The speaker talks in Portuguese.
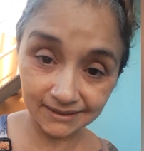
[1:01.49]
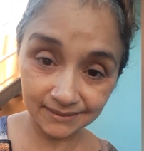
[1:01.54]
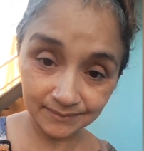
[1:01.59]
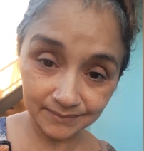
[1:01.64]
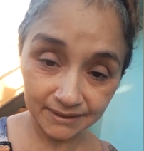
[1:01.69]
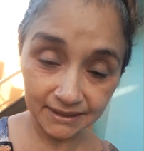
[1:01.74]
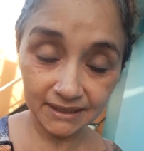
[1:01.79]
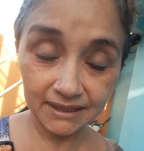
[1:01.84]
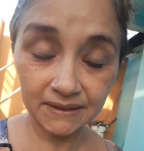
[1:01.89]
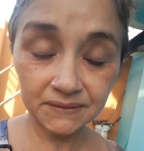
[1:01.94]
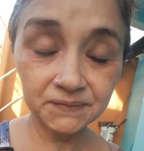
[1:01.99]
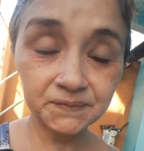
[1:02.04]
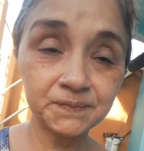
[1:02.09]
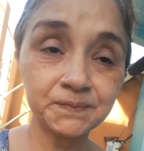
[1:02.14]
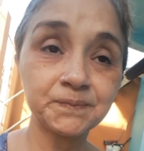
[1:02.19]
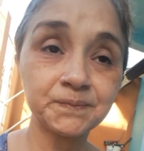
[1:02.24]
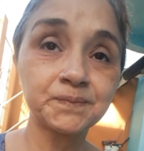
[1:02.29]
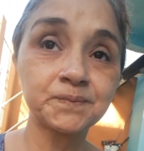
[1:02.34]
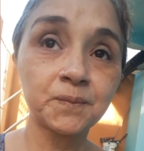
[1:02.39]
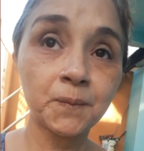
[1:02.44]
também.
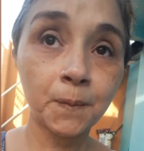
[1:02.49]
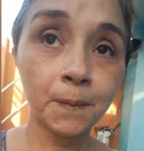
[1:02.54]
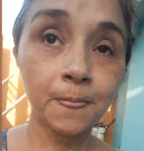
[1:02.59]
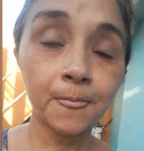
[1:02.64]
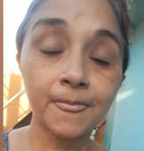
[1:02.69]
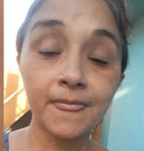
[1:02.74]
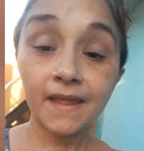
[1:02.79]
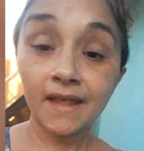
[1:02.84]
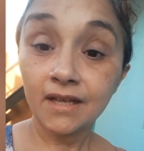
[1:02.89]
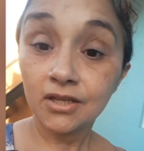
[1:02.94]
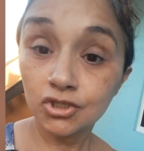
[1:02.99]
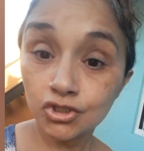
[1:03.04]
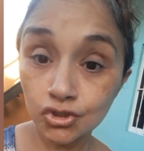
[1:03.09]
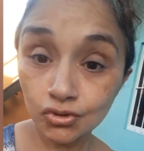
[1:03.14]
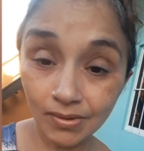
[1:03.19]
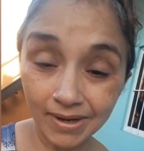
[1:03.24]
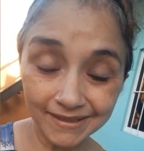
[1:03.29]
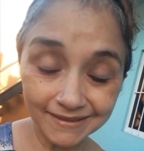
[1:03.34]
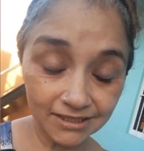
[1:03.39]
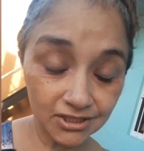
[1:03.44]

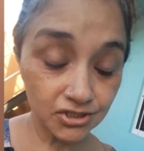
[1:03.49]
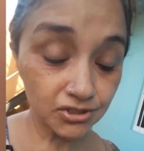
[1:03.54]
Enjoada